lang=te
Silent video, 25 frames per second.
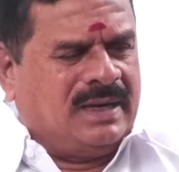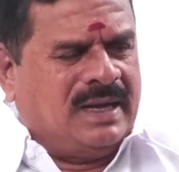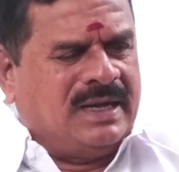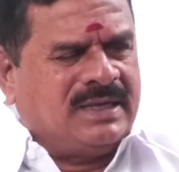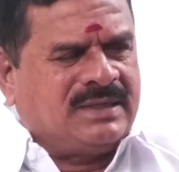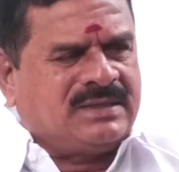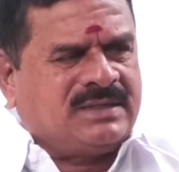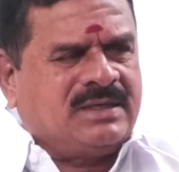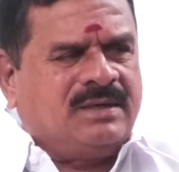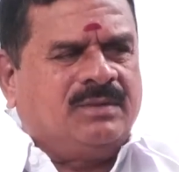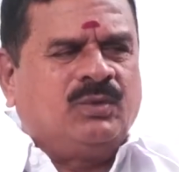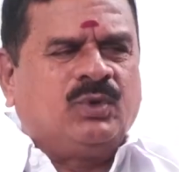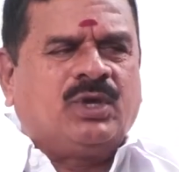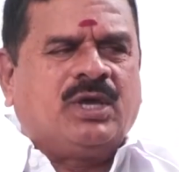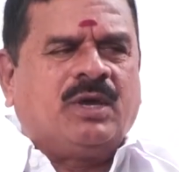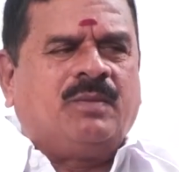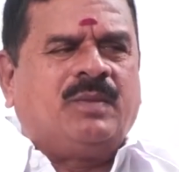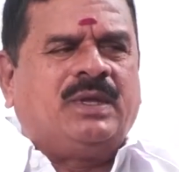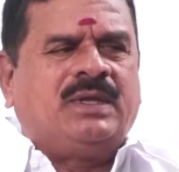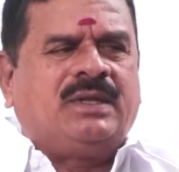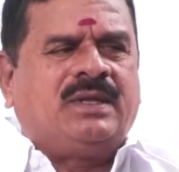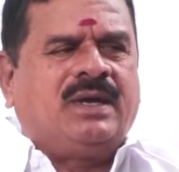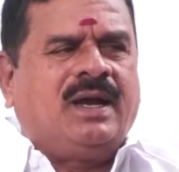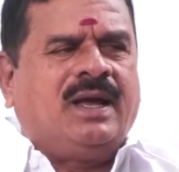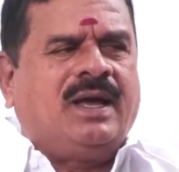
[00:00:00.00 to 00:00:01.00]
రాష్ట్ర
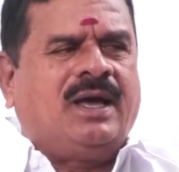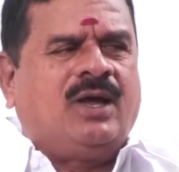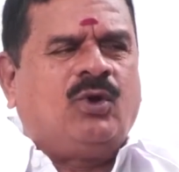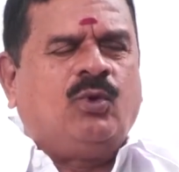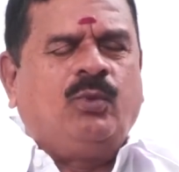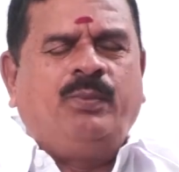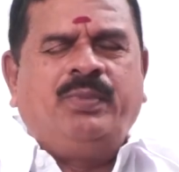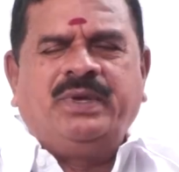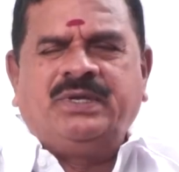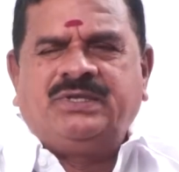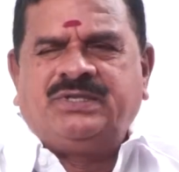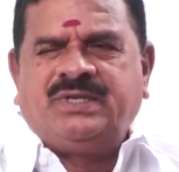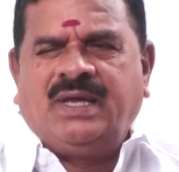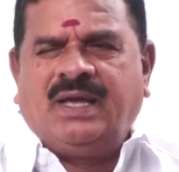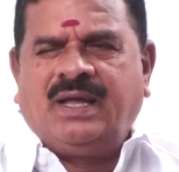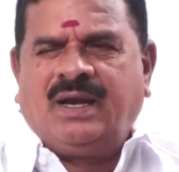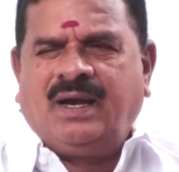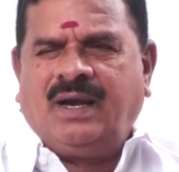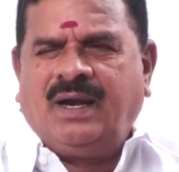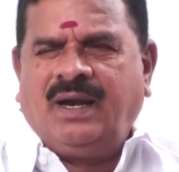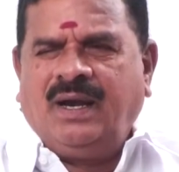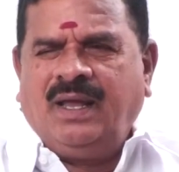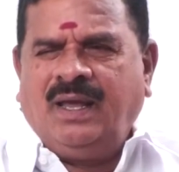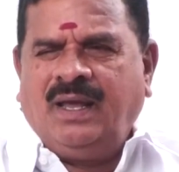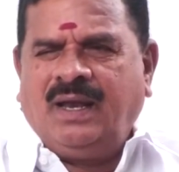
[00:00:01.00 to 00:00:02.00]
ముఖ్యమంత్రి గారు బిజీ
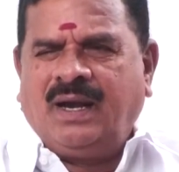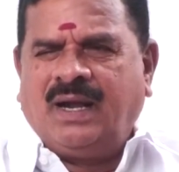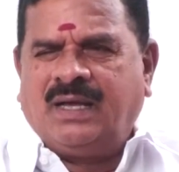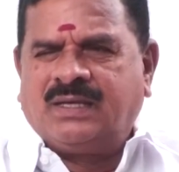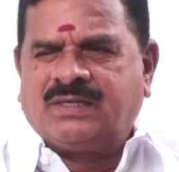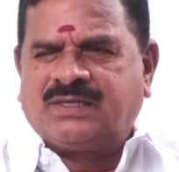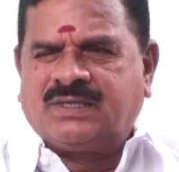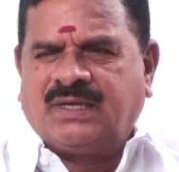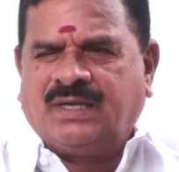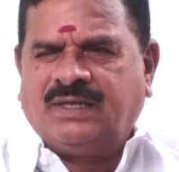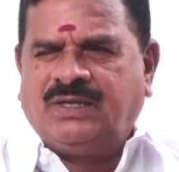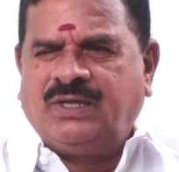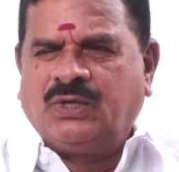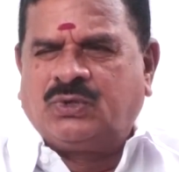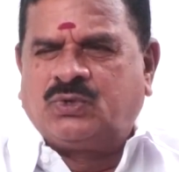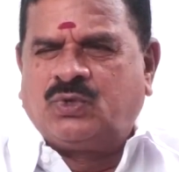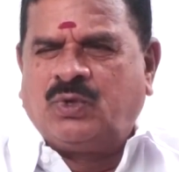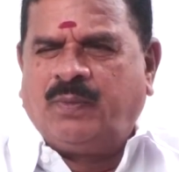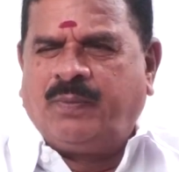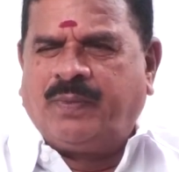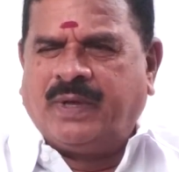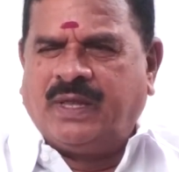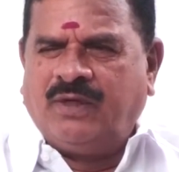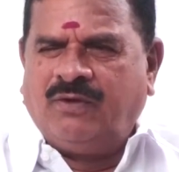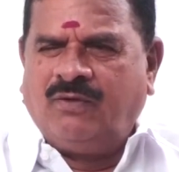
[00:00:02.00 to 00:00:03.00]
అనండి రాష్ట్ర
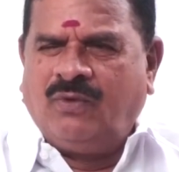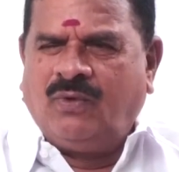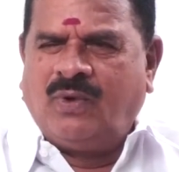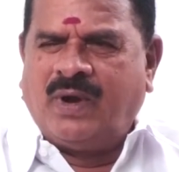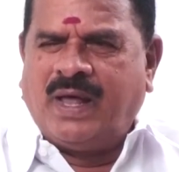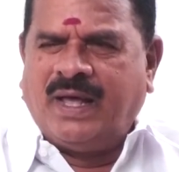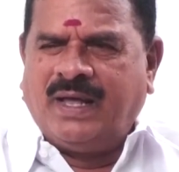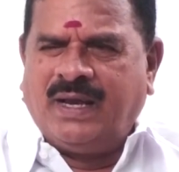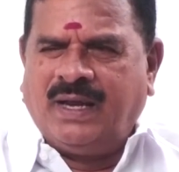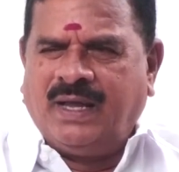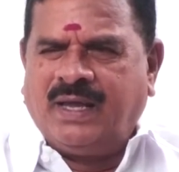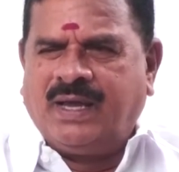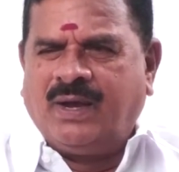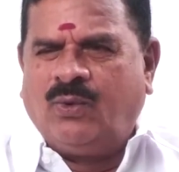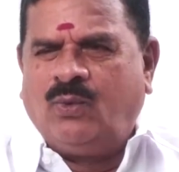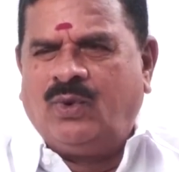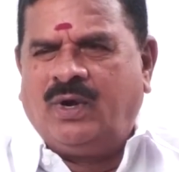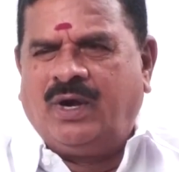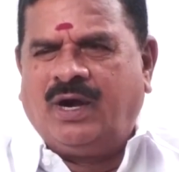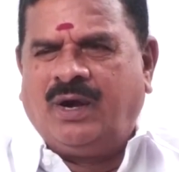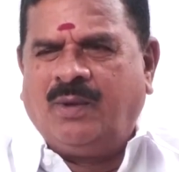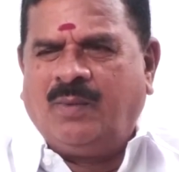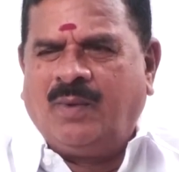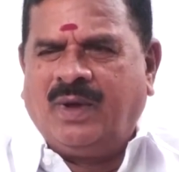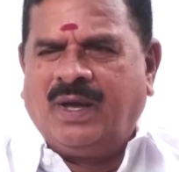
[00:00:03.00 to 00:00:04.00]
అధ్యక్షుడు పదవి కూడా ఆయనకే
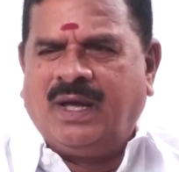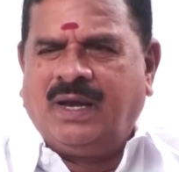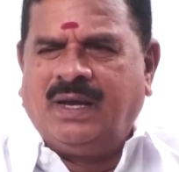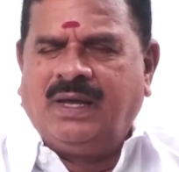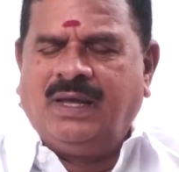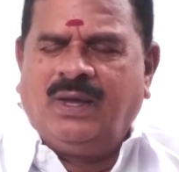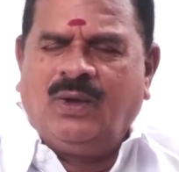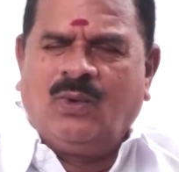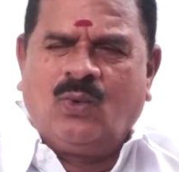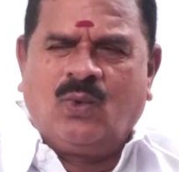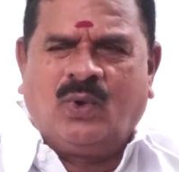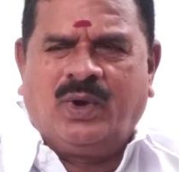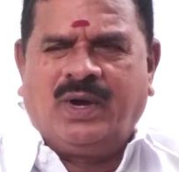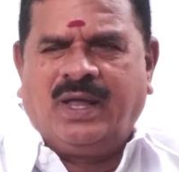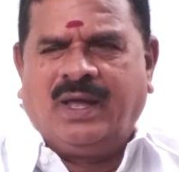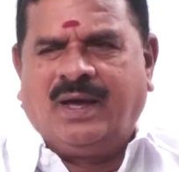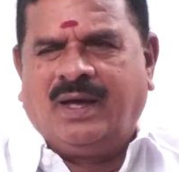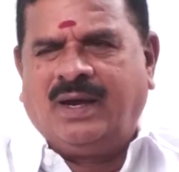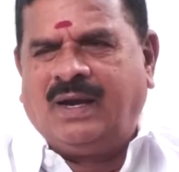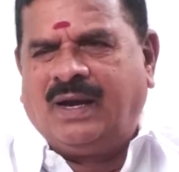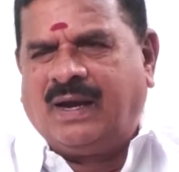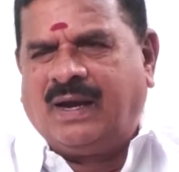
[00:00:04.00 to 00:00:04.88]
ఉండడం కానీ ఇంకోటి